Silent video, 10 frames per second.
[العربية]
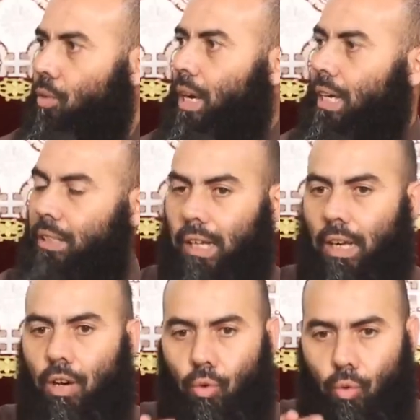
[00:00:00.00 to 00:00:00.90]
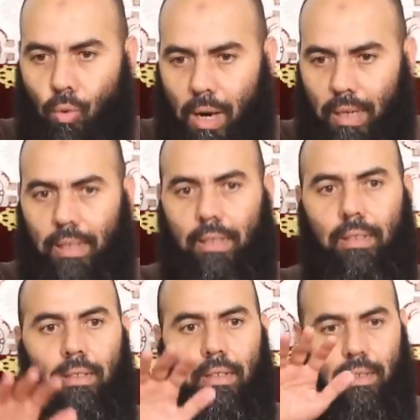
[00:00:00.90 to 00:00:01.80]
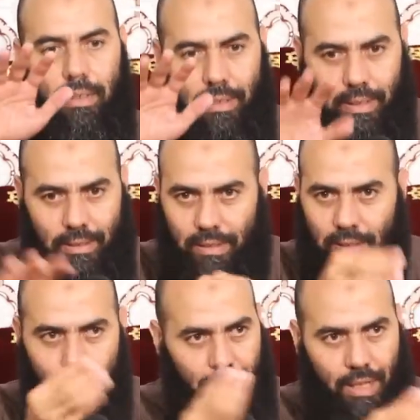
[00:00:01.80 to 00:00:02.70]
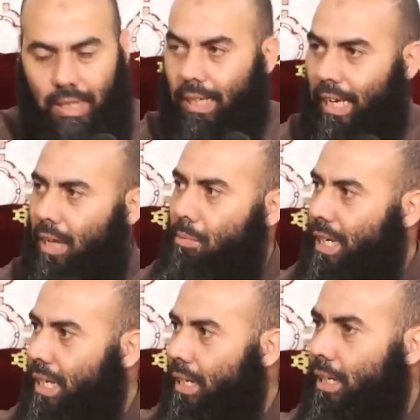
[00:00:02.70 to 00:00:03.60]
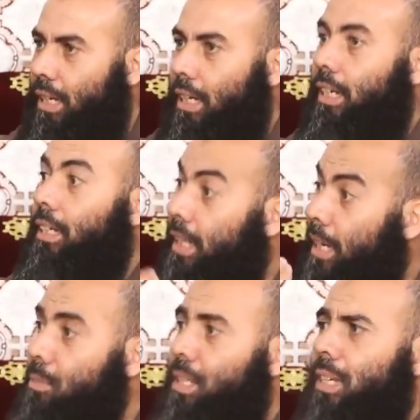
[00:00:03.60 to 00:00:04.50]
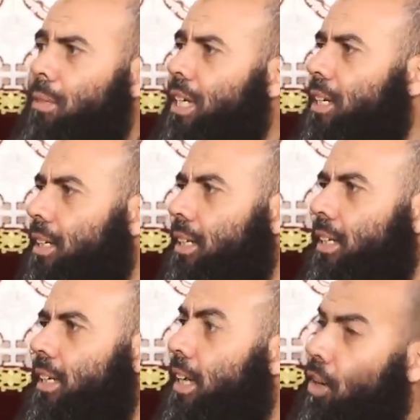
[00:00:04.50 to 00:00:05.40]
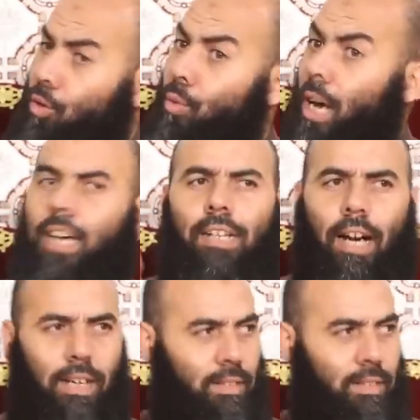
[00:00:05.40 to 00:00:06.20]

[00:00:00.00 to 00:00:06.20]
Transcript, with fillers: وهذا راه هو التمثيل العملي ديال المسلمين هو هذا